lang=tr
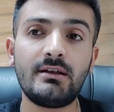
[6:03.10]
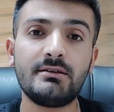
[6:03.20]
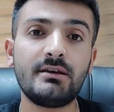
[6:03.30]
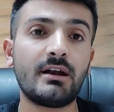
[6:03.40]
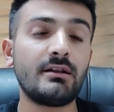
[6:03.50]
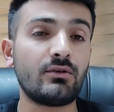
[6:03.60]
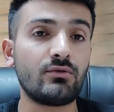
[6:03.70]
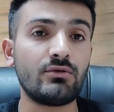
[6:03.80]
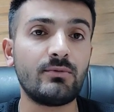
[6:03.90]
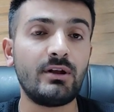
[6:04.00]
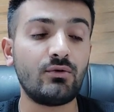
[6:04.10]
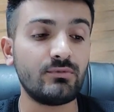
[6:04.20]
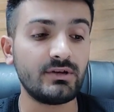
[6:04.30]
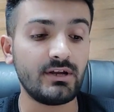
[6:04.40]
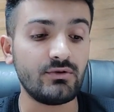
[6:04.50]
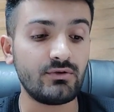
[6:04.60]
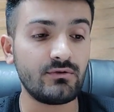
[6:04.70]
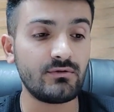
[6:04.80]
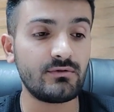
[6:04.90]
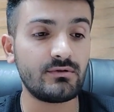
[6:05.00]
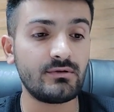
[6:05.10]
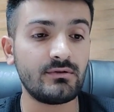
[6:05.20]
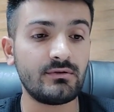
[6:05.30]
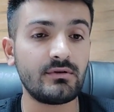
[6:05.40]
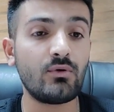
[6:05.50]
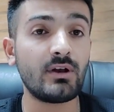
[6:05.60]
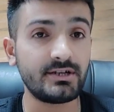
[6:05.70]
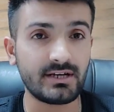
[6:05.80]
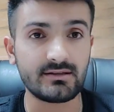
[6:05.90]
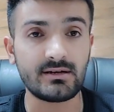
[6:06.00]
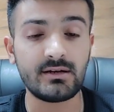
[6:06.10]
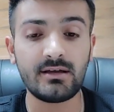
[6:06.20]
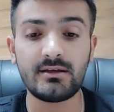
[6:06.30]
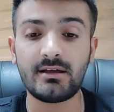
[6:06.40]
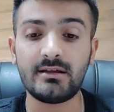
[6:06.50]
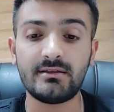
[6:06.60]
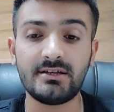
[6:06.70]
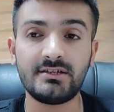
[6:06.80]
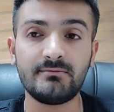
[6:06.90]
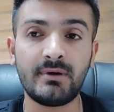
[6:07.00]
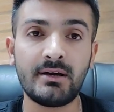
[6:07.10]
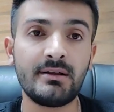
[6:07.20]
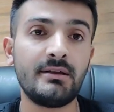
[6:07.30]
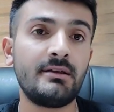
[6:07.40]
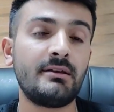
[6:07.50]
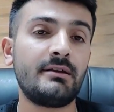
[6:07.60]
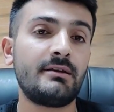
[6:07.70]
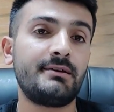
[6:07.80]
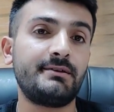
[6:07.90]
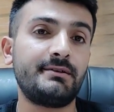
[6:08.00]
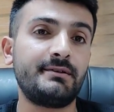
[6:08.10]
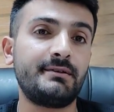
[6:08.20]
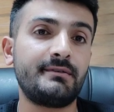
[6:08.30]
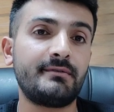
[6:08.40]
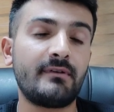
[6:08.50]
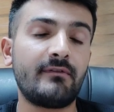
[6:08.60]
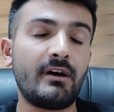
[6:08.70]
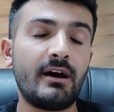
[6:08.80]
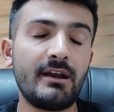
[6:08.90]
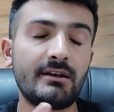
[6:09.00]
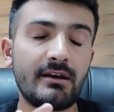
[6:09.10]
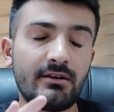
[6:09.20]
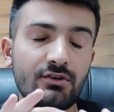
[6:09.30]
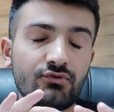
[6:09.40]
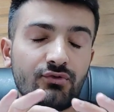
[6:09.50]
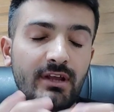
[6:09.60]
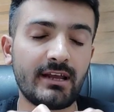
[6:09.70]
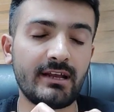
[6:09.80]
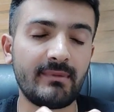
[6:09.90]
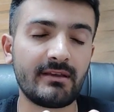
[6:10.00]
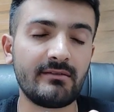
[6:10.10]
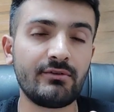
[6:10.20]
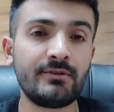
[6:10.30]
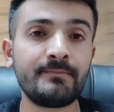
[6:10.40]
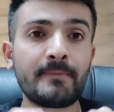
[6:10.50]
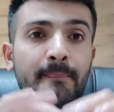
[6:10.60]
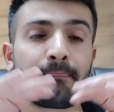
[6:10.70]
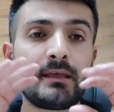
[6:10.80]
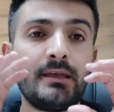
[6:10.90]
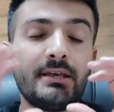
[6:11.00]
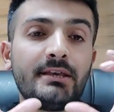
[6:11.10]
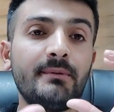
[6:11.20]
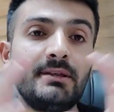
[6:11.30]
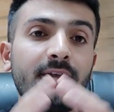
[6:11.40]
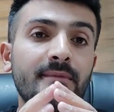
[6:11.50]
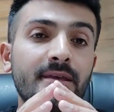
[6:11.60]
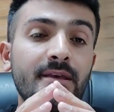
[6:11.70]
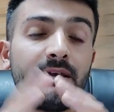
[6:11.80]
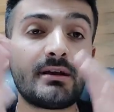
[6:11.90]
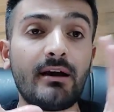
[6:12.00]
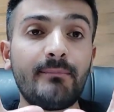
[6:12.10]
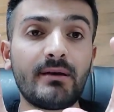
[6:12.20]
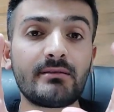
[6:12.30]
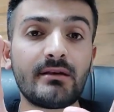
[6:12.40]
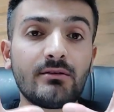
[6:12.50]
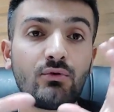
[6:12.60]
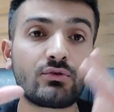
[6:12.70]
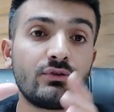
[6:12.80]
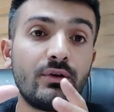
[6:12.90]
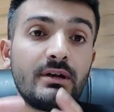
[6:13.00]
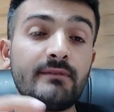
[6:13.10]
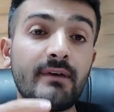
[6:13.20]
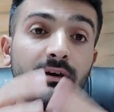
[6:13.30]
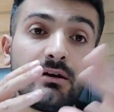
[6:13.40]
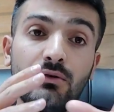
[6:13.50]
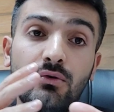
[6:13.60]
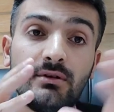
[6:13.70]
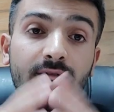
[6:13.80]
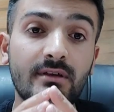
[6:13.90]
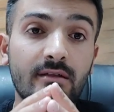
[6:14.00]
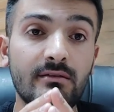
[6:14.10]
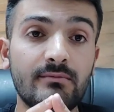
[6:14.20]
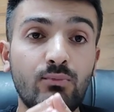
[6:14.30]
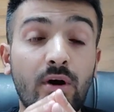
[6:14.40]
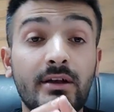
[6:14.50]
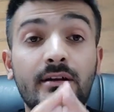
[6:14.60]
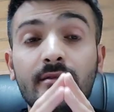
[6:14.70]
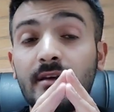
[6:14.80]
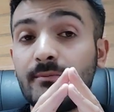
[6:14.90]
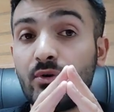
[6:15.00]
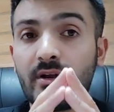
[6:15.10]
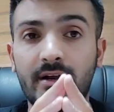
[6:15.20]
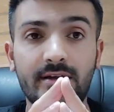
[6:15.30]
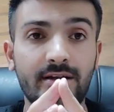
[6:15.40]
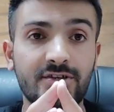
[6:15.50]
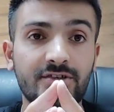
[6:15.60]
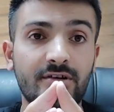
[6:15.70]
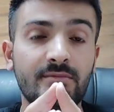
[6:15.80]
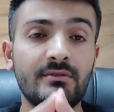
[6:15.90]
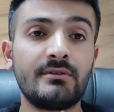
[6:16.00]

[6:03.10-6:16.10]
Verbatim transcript: yarınlar olur. Böyle umut ediyoruz. Ee, olacaktır da. Yani seçim var. Ee, ve halen daha şunu da eklemek istiyorum. 2022 KPSS orta öğretim veya ön lisans puanına sahip olan arkadaşlarımız